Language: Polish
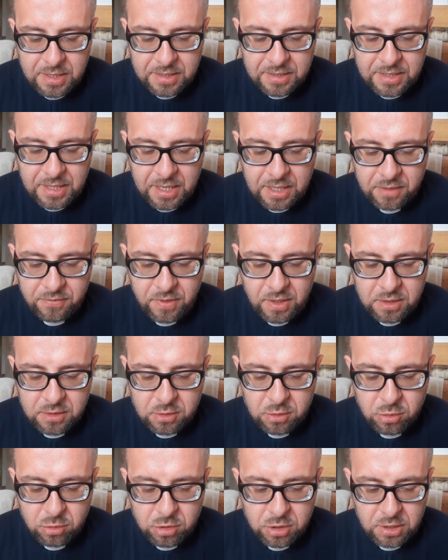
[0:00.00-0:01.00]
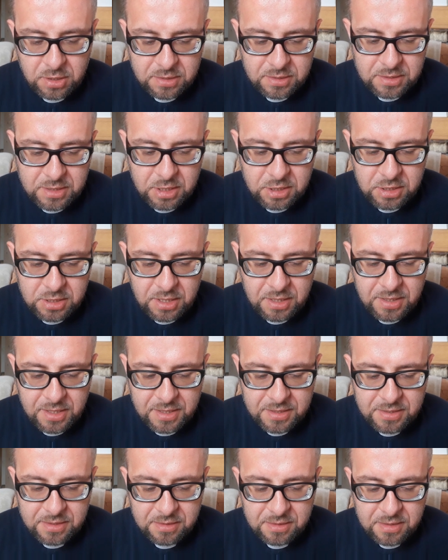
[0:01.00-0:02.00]
Tak więc już jesteście
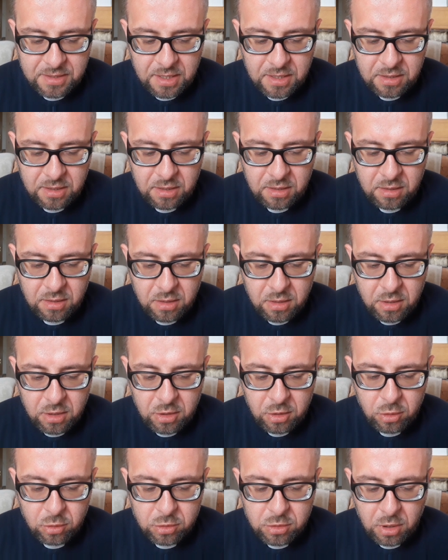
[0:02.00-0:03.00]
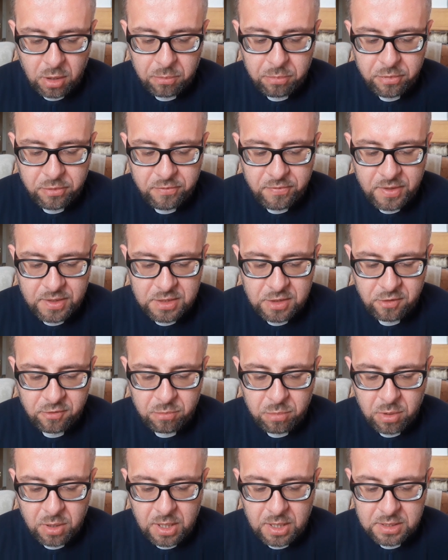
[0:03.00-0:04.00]
nasyceni, już opływacie w
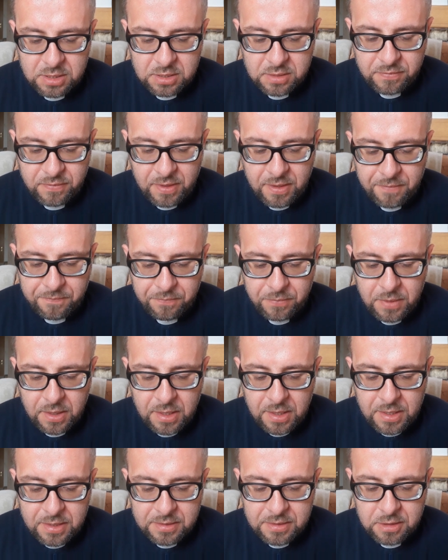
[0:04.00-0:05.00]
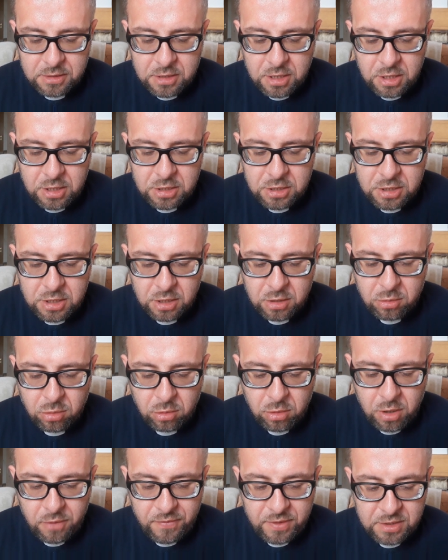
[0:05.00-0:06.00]
bogactwa. Zaczęliście
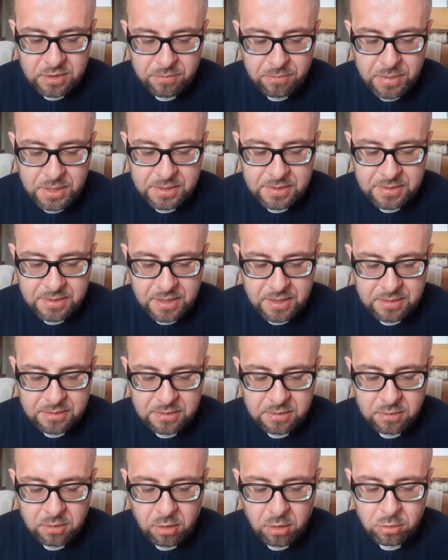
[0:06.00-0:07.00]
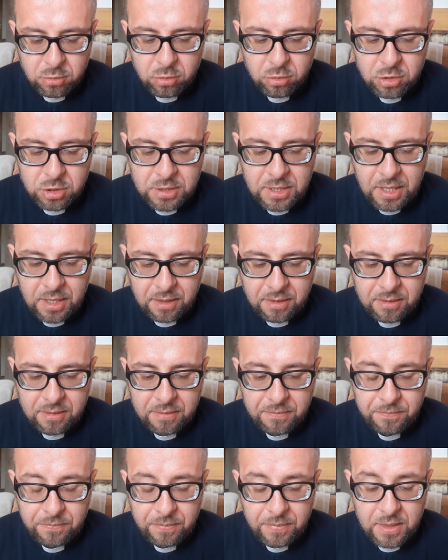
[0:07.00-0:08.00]
królować bez nas. Otóż tak,
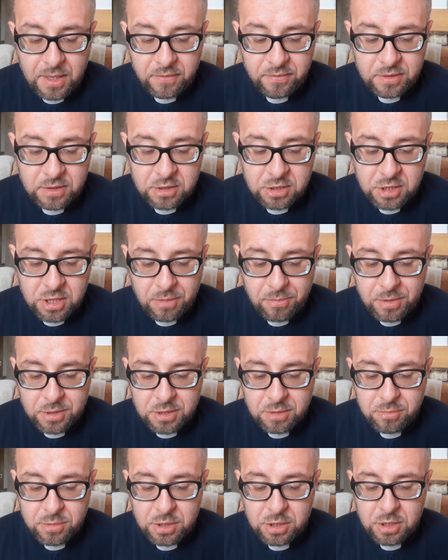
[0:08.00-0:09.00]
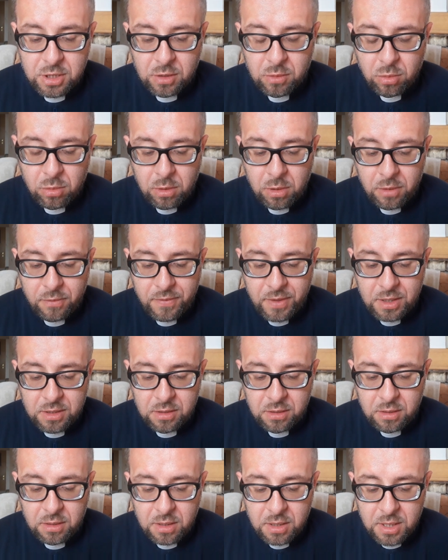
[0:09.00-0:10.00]
nawet trzeba, żebyście
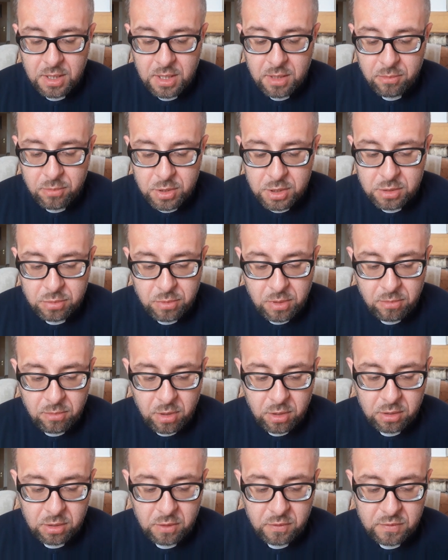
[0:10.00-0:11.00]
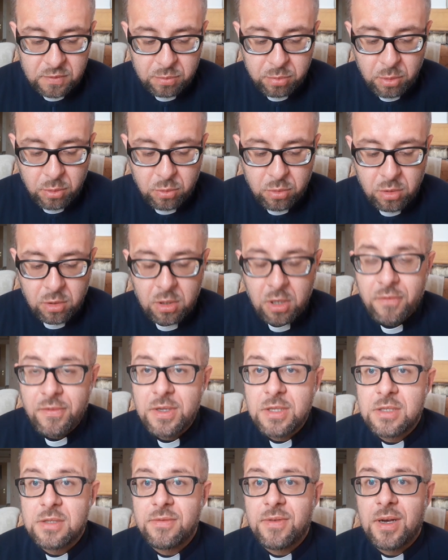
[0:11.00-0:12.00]
królowali, byśmy mogli
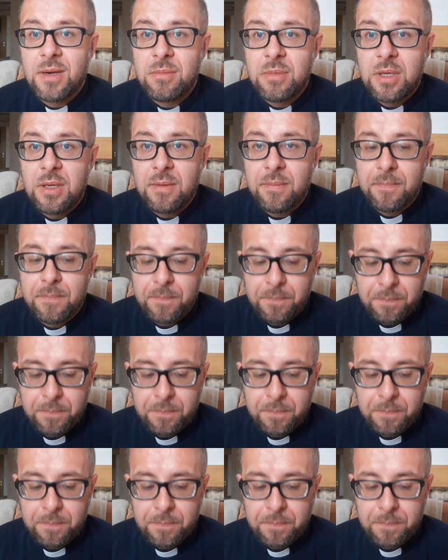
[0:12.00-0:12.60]
współkrólować z wami.